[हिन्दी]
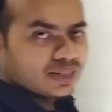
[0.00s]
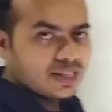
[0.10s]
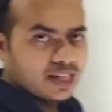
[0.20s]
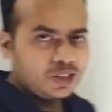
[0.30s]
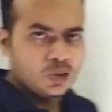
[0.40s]

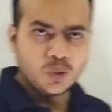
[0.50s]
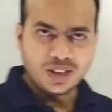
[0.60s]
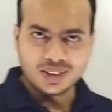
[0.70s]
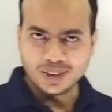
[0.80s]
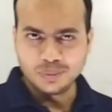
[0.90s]
इंतजार
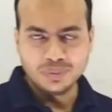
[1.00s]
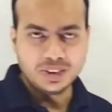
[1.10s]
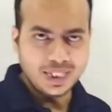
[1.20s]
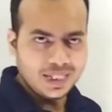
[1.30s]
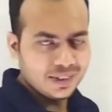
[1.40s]
हुआ खत्म
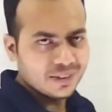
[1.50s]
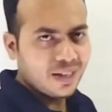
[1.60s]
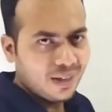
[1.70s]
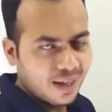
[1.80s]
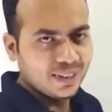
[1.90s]
जय
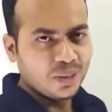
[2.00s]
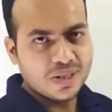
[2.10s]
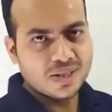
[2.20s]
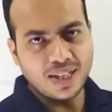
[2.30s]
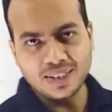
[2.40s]
हिंद आज
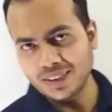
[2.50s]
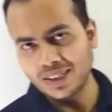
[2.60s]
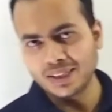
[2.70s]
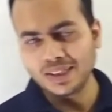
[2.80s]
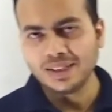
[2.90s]
हम स्टार्ट
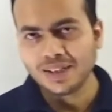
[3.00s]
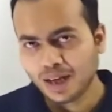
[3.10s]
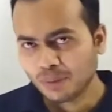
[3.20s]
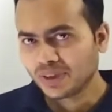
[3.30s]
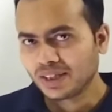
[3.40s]
करेंगे
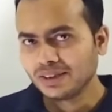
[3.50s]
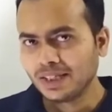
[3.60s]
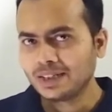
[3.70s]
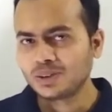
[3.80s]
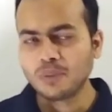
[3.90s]
अपना
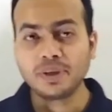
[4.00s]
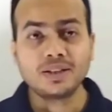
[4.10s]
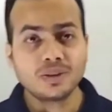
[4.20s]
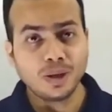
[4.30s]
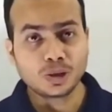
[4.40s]
नया
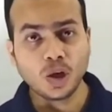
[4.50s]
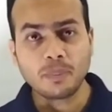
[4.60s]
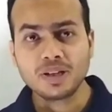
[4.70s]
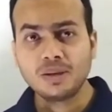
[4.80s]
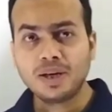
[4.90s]
टॉपिक और
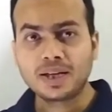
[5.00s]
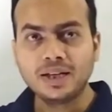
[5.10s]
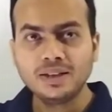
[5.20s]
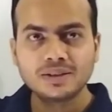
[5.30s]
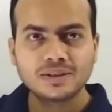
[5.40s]
टॉपिक
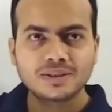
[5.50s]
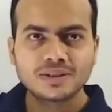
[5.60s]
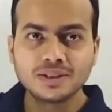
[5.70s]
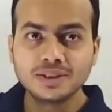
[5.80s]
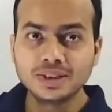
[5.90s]
हमारा
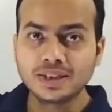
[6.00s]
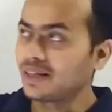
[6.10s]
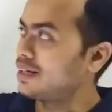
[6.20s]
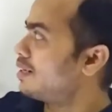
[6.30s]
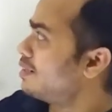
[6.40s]
ये
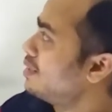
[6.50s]
रहा